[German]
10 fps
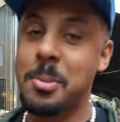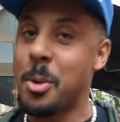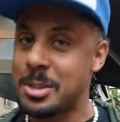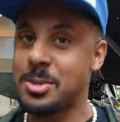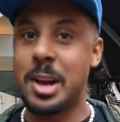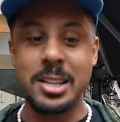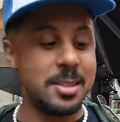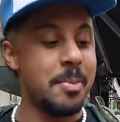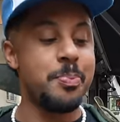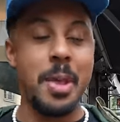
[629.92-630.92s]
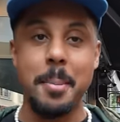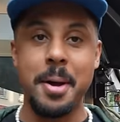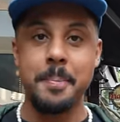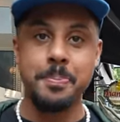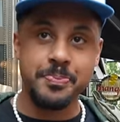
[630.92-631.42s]
im Großen und Ganzen.
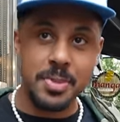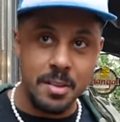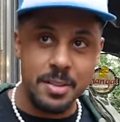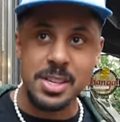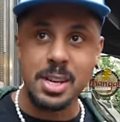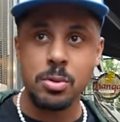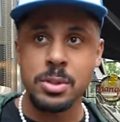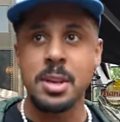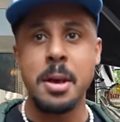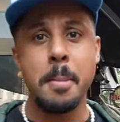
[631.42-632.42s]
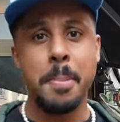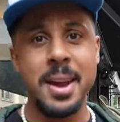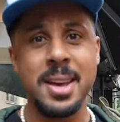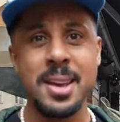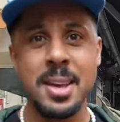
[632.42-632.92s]
Aber wir sehen uns
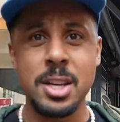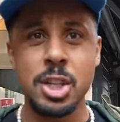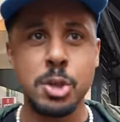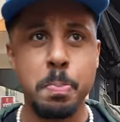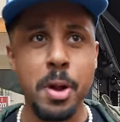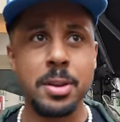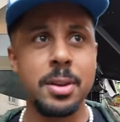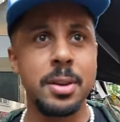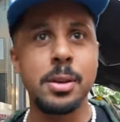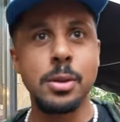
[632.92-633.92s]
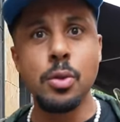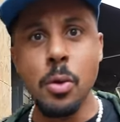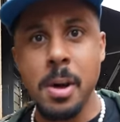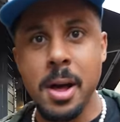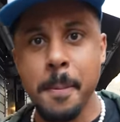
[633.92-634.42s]
bei Spot
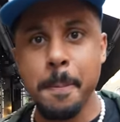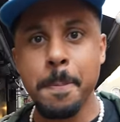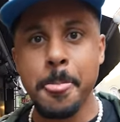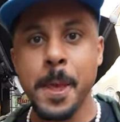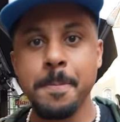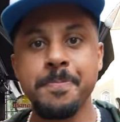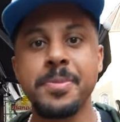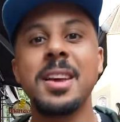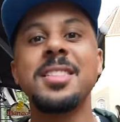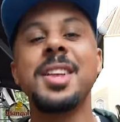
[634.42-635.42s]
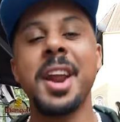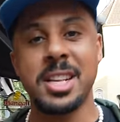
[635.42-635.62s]
Nummer 3.